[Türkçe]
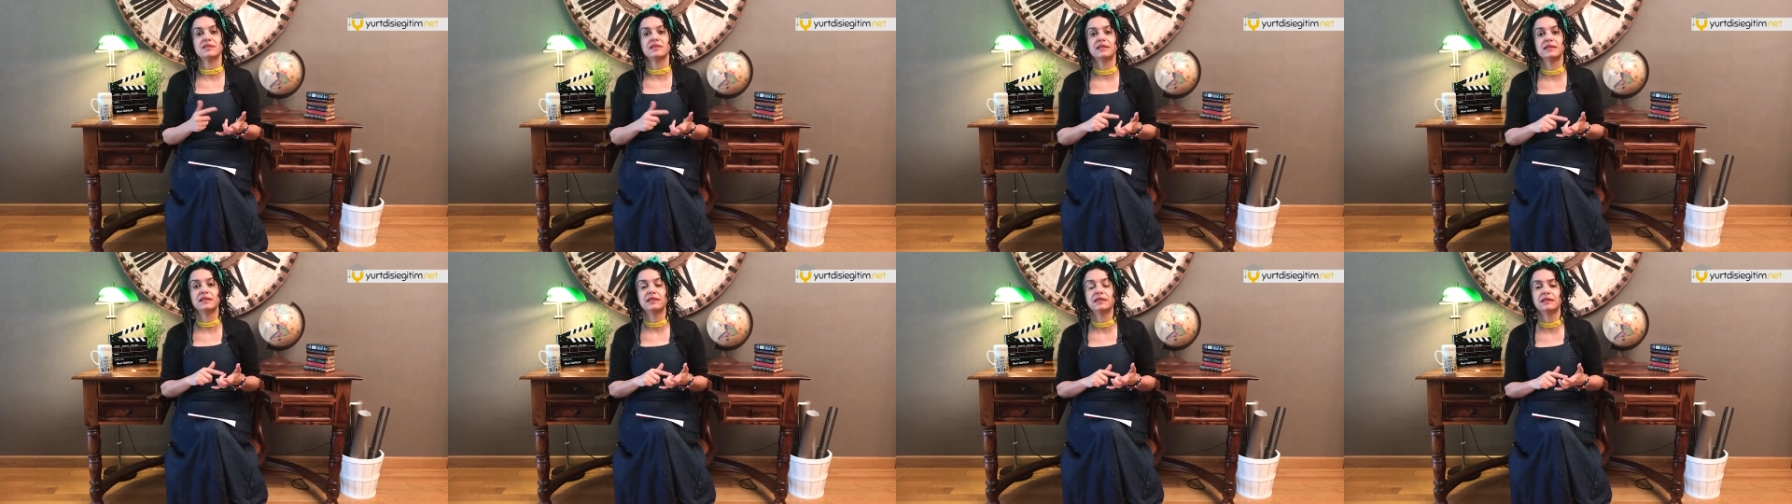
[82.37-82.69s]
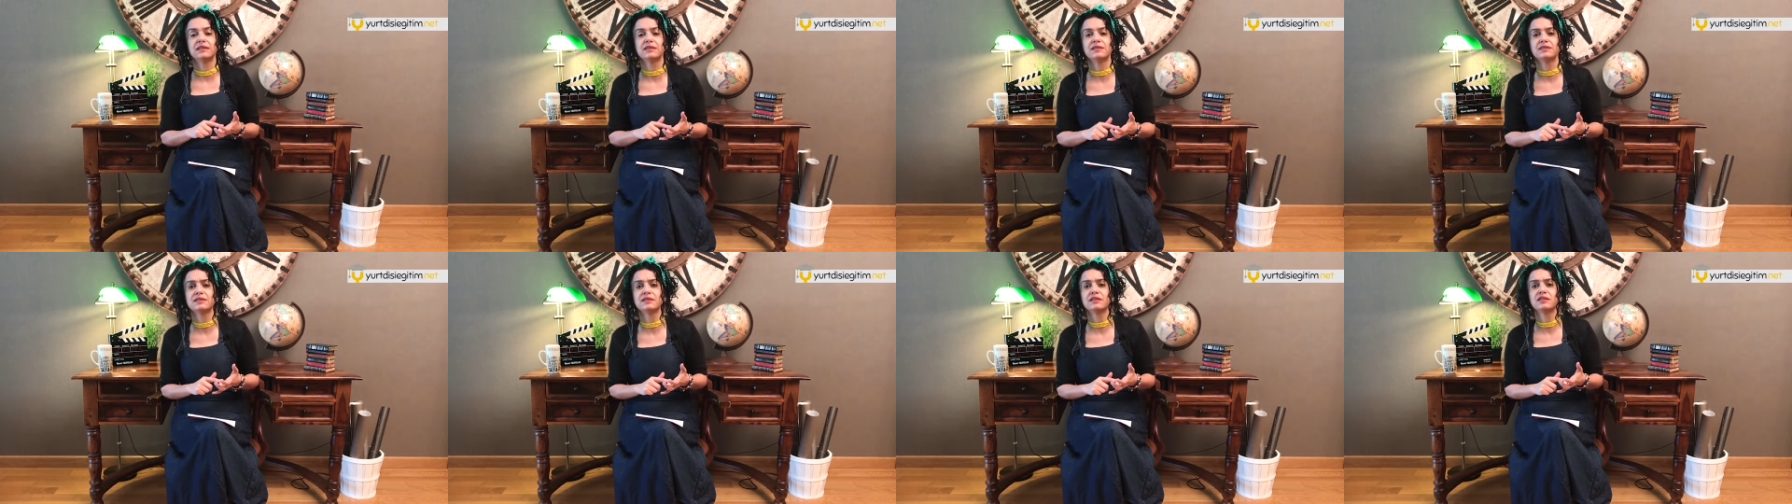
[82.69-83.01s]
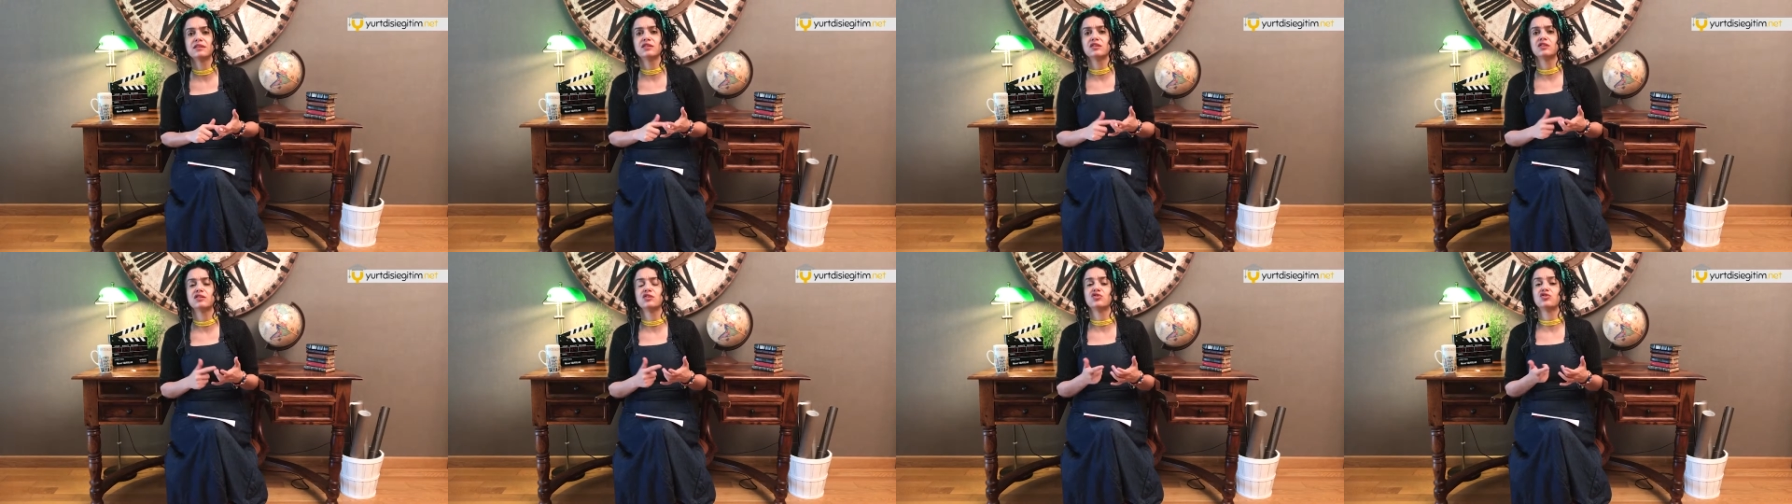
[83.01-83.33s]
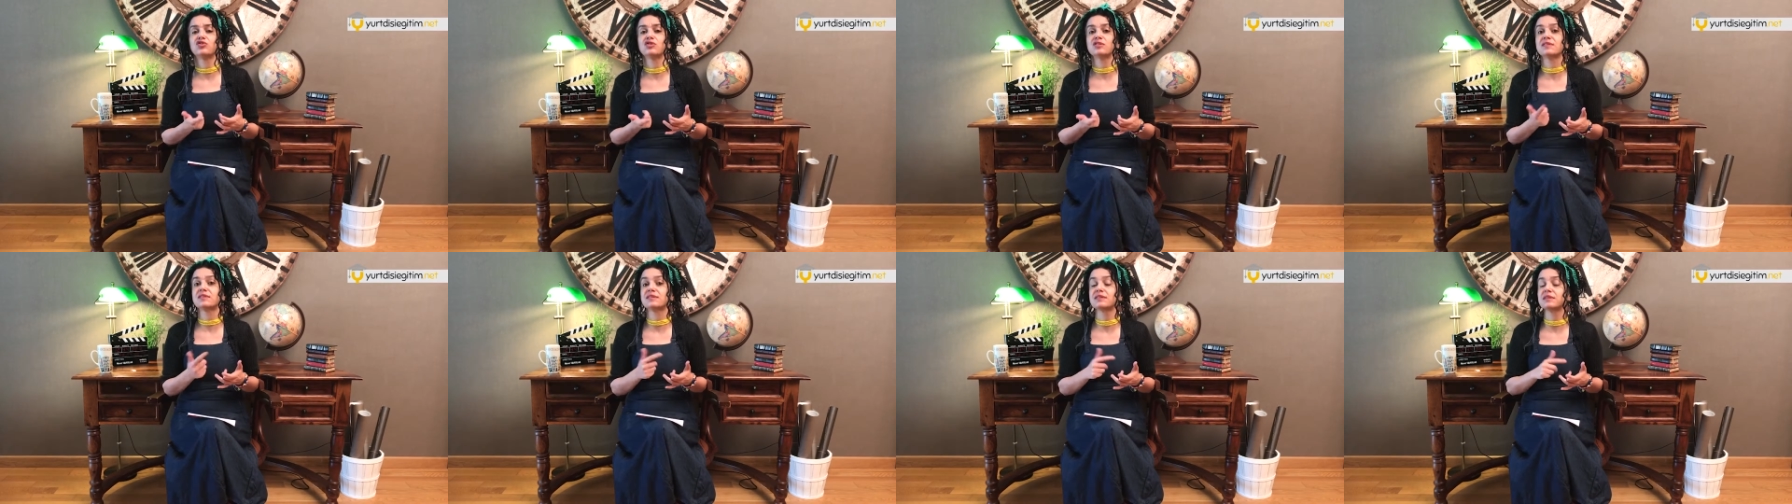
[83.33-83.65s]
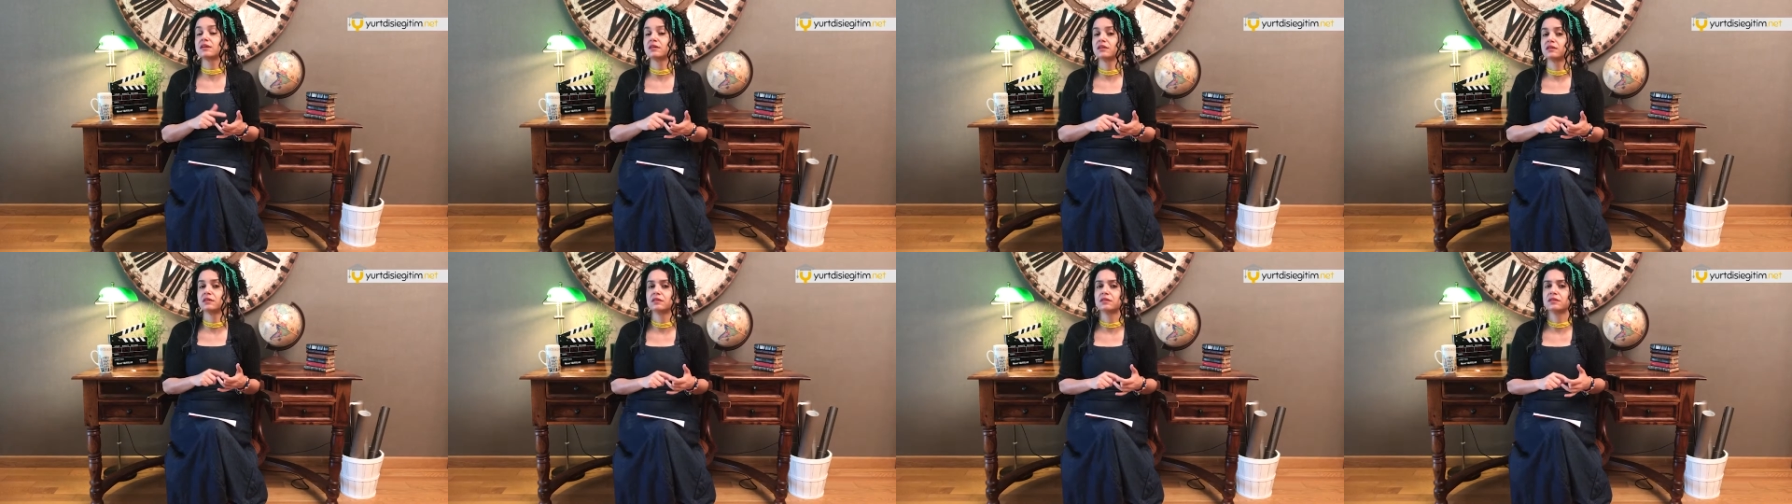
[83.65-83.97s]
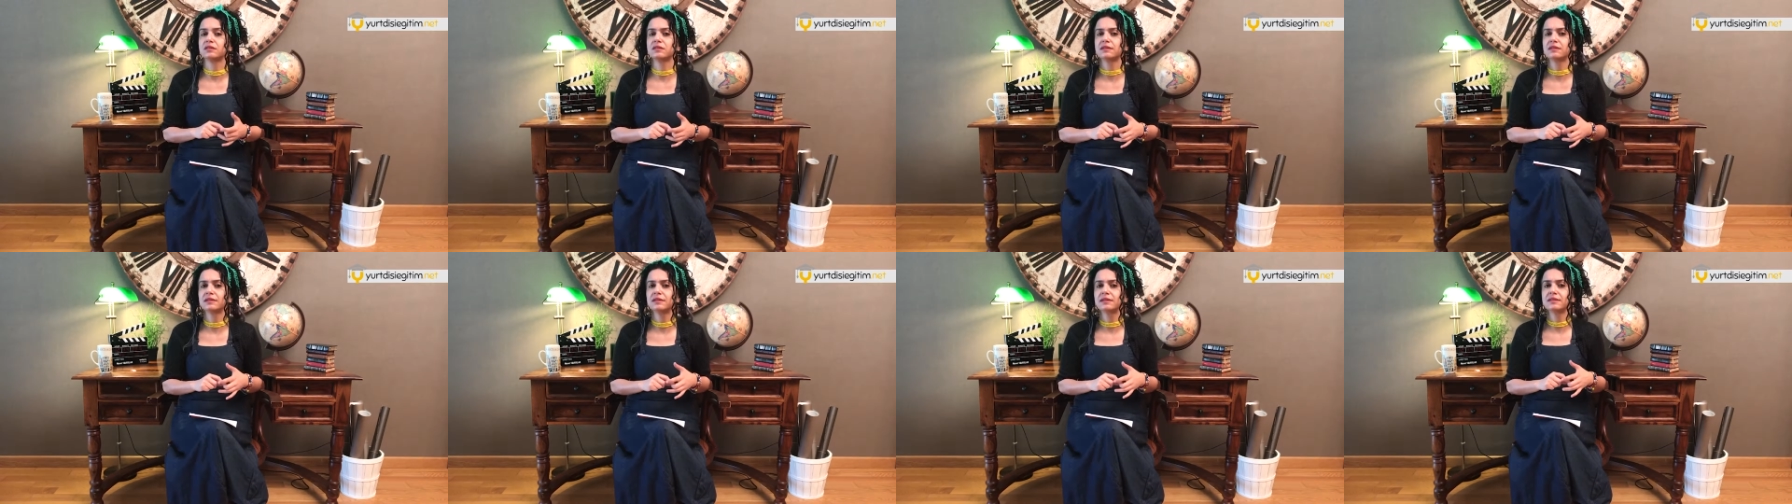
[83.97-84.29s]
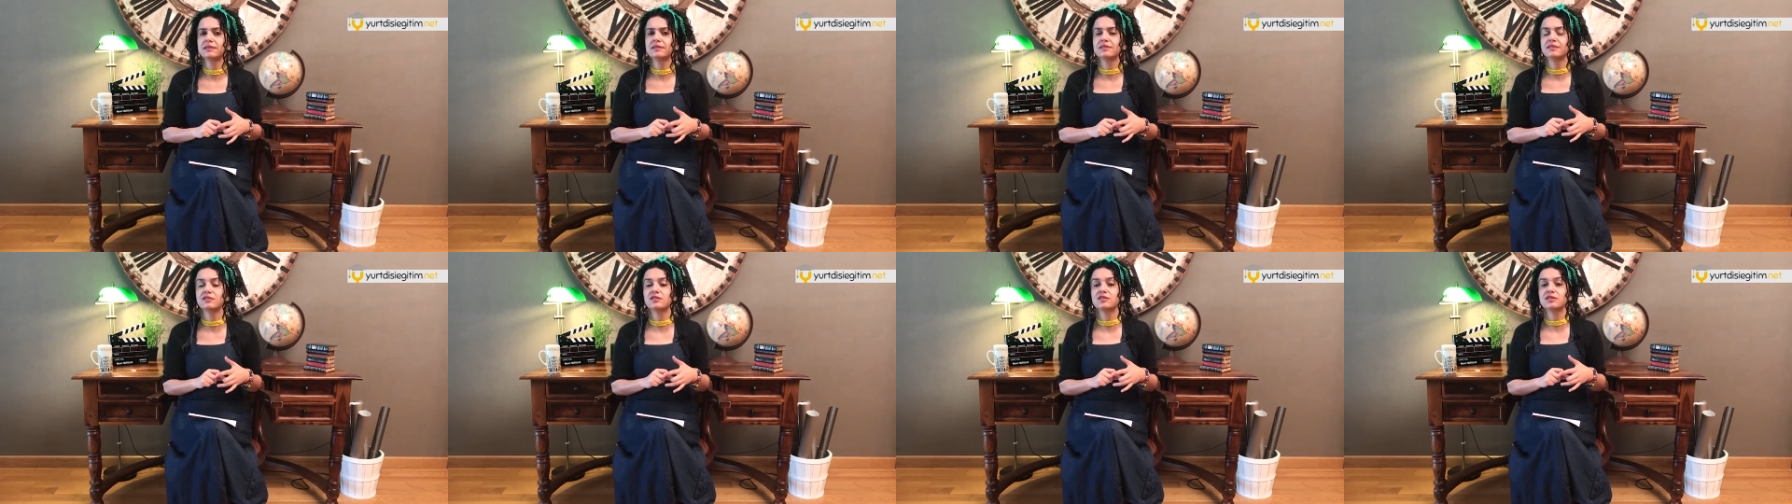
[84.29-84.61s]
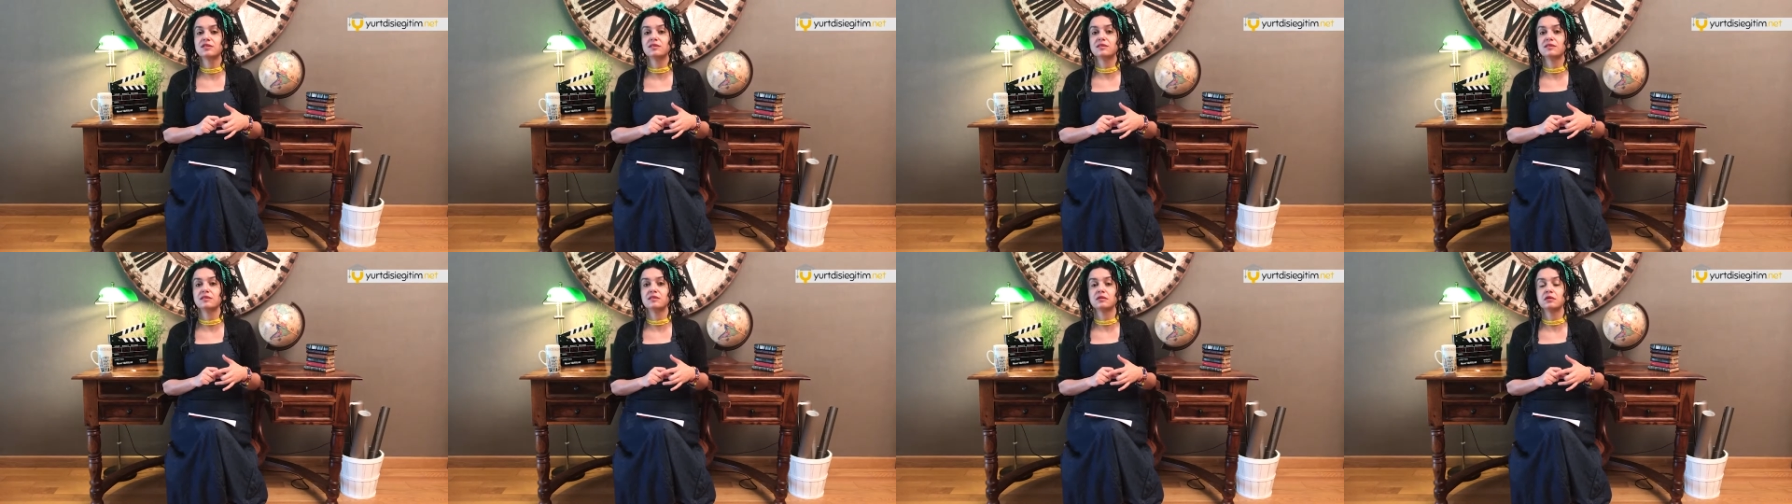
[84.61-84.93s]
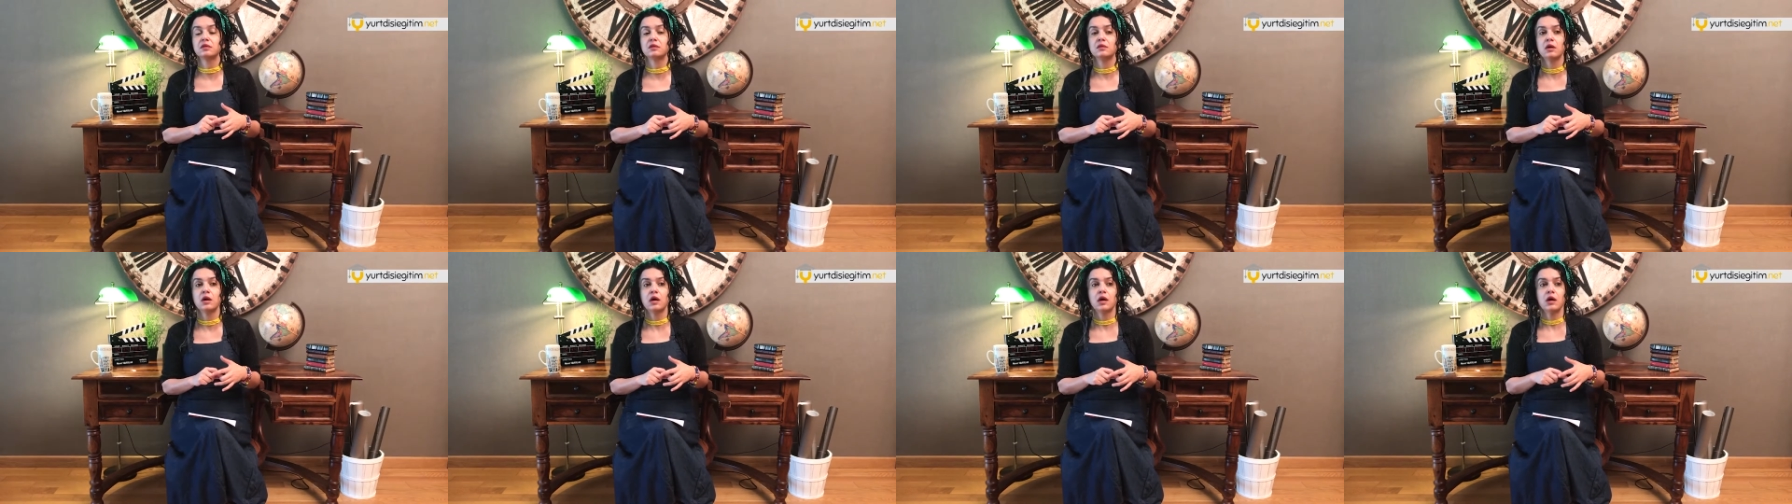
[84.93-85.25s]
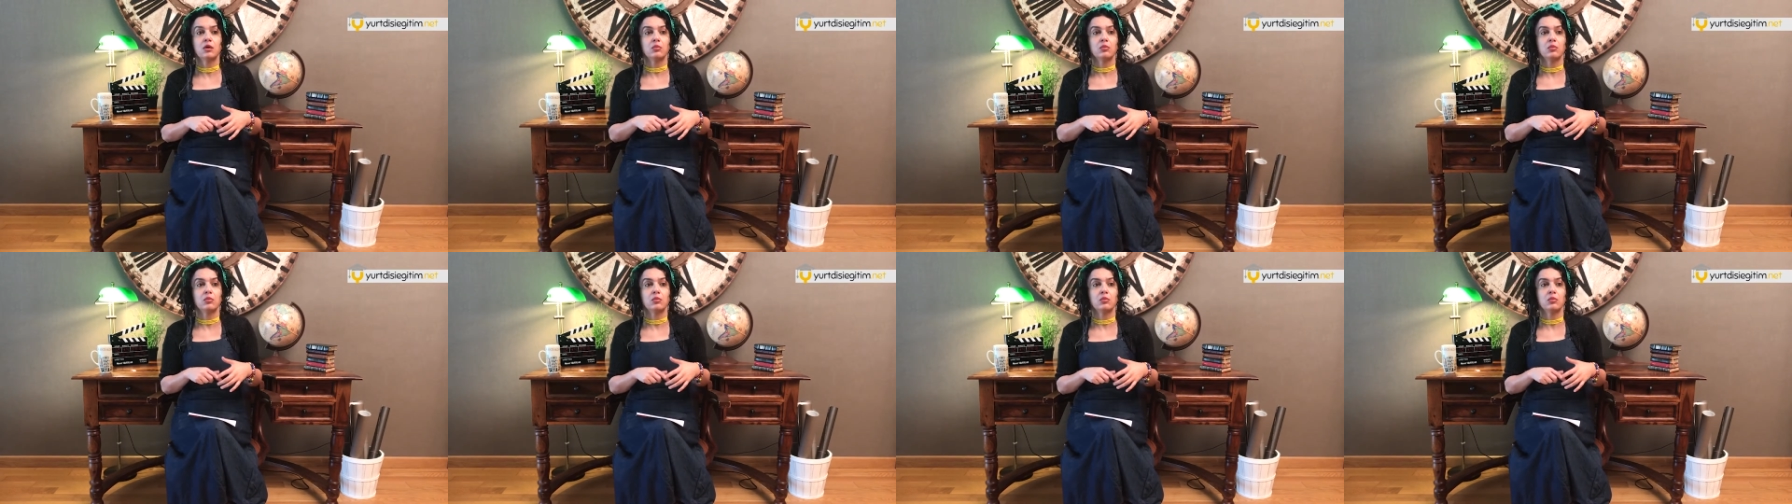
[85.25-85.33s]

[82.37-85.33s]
İngiliz İngilizcesi, Kanada İngilizcesi,